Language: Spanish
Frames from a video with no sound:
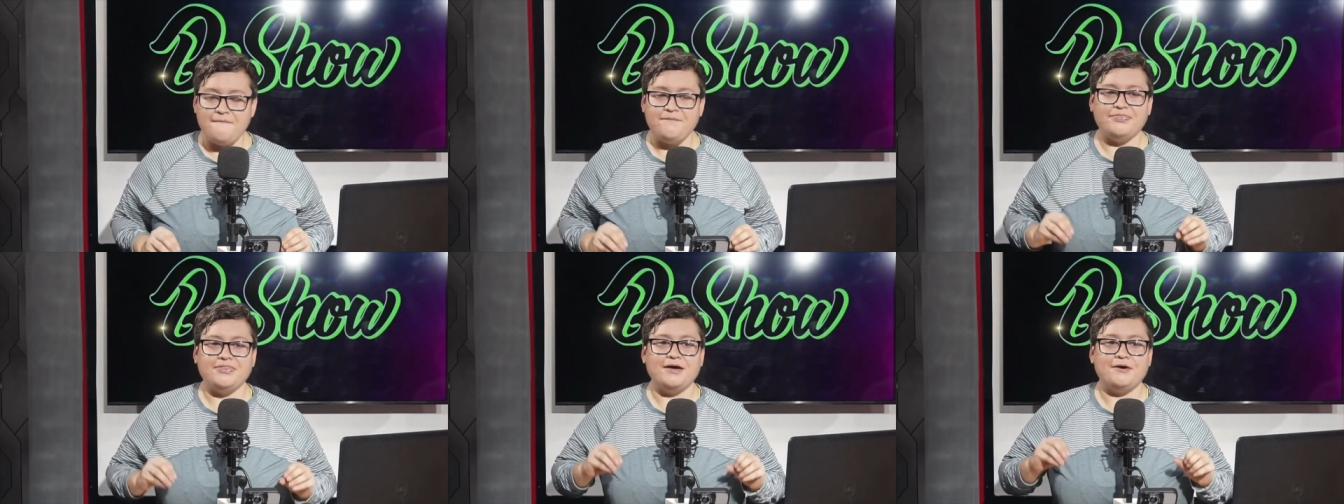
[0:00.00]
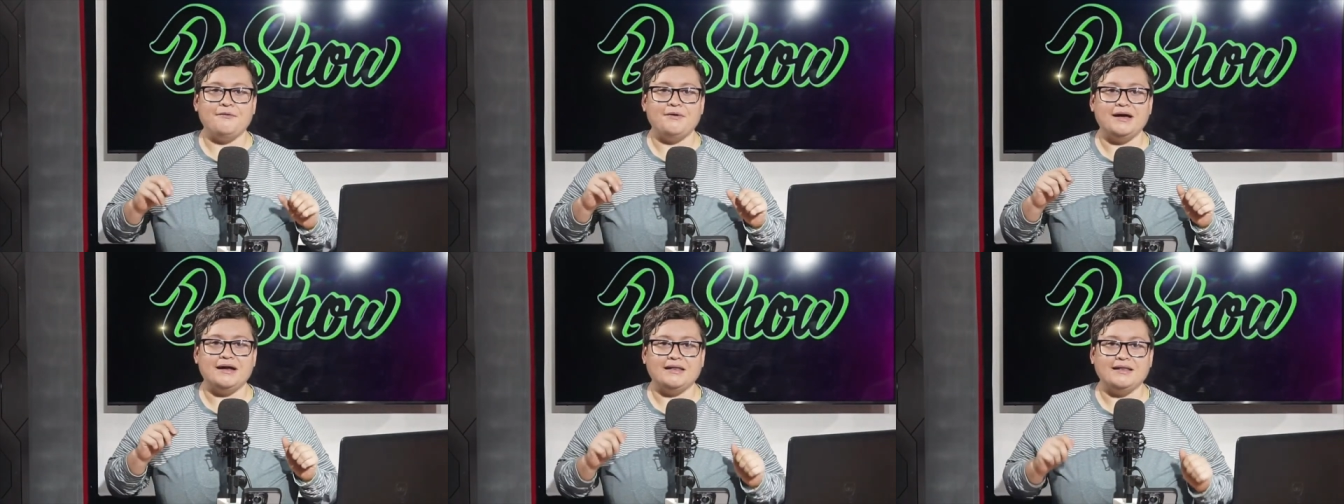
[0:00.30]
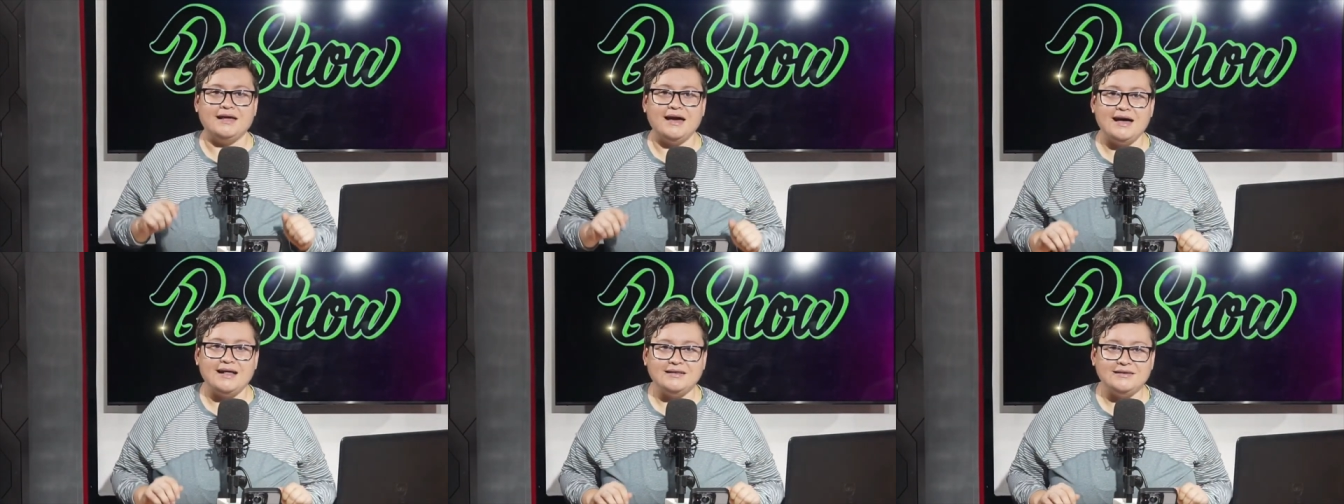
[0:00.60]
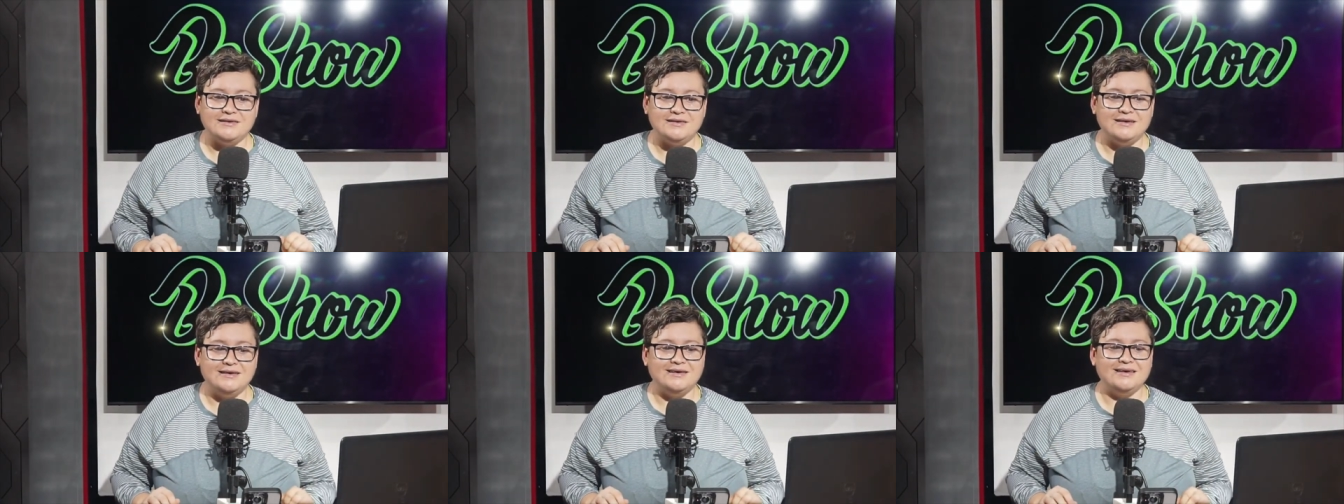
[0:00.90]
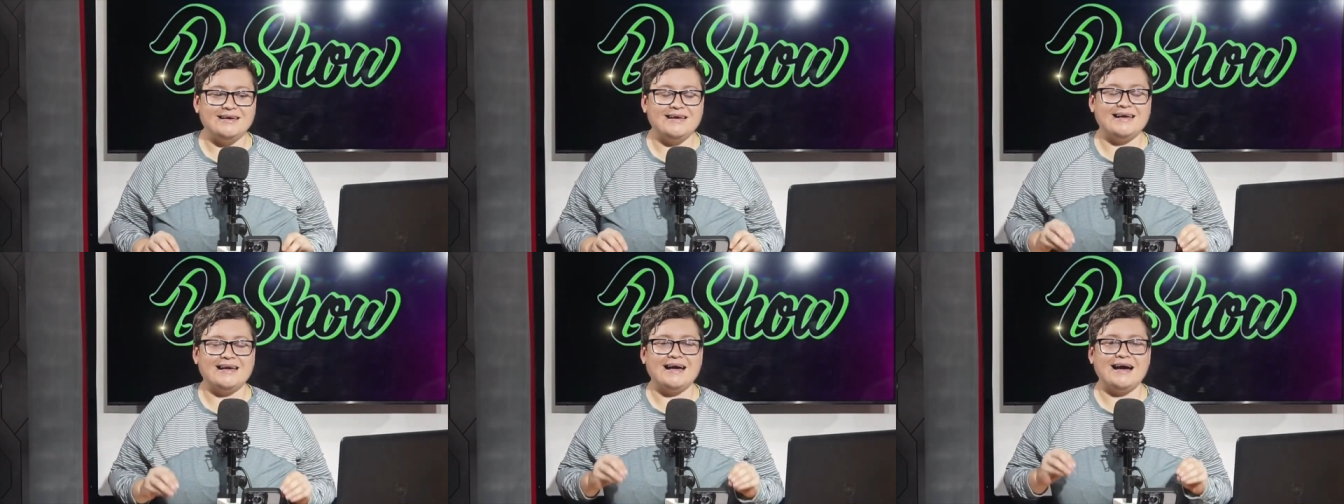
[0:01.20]
de verdad
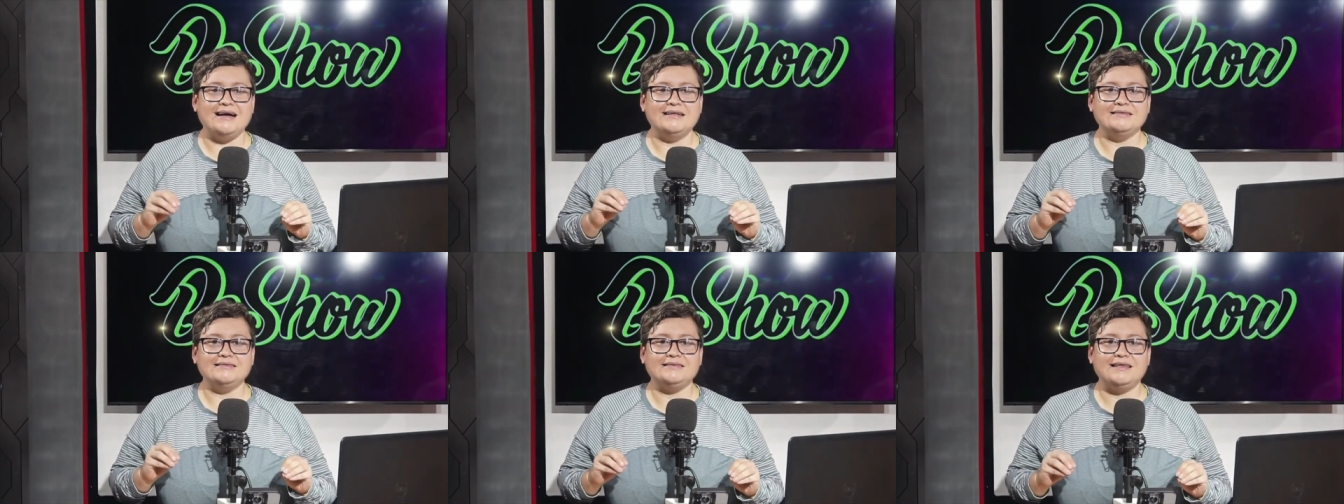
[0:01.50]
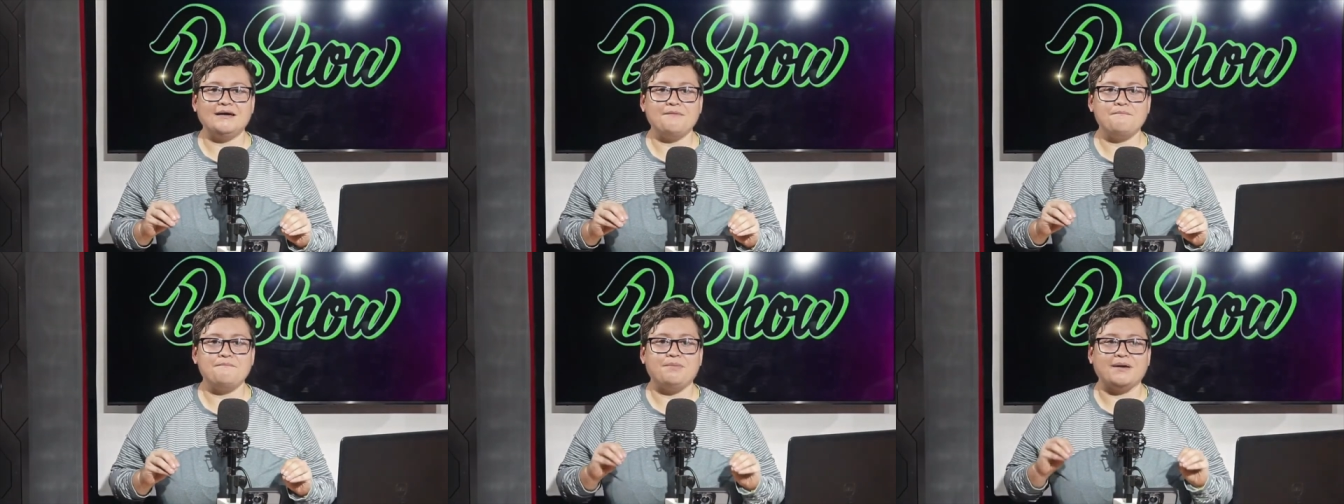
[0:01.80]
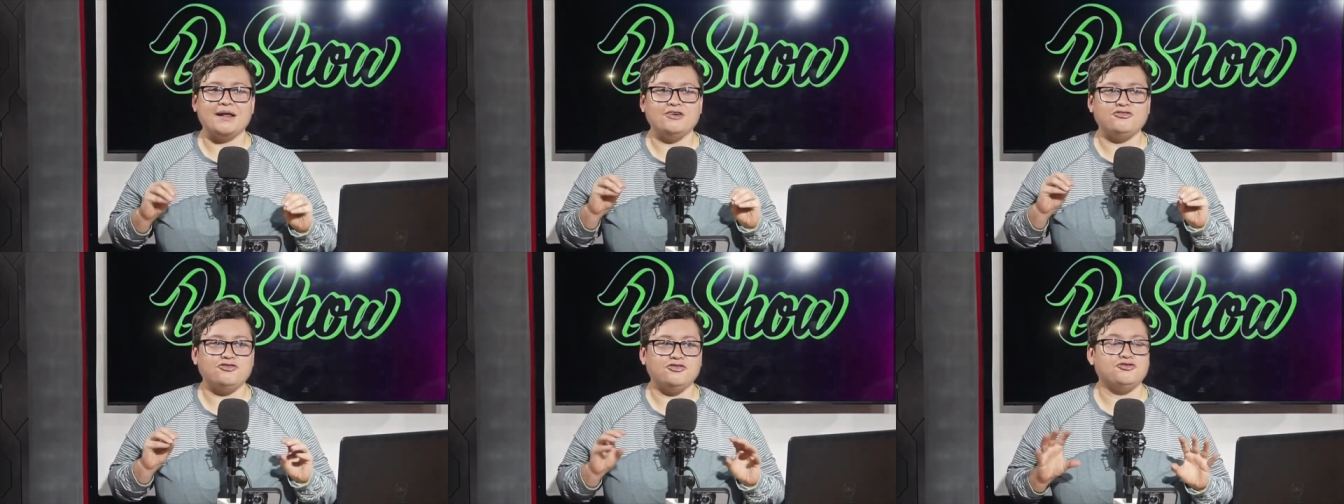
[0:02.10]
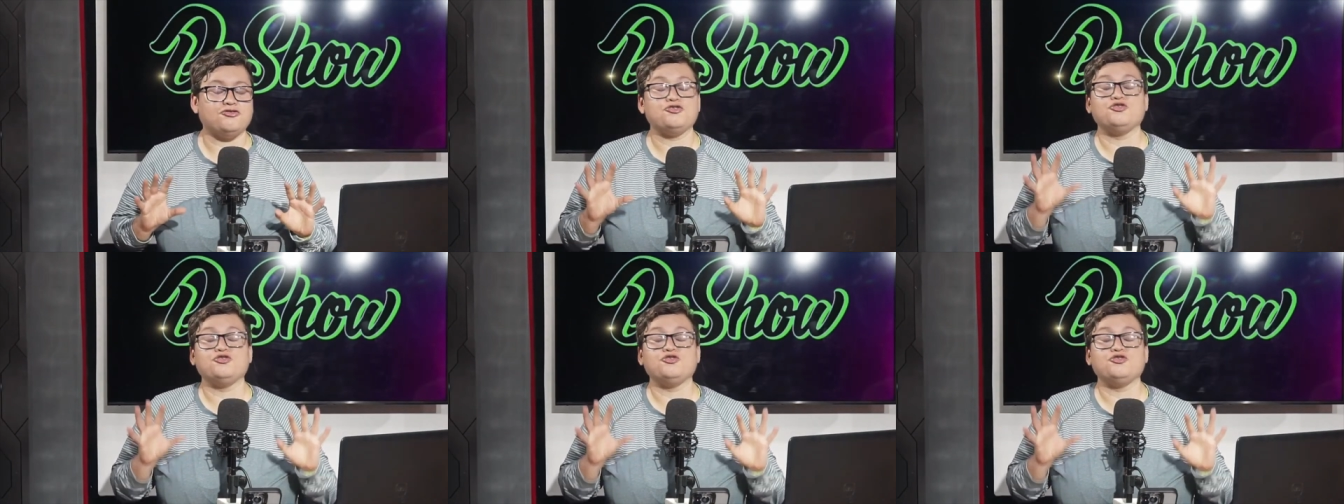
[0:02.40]
cantan precioso.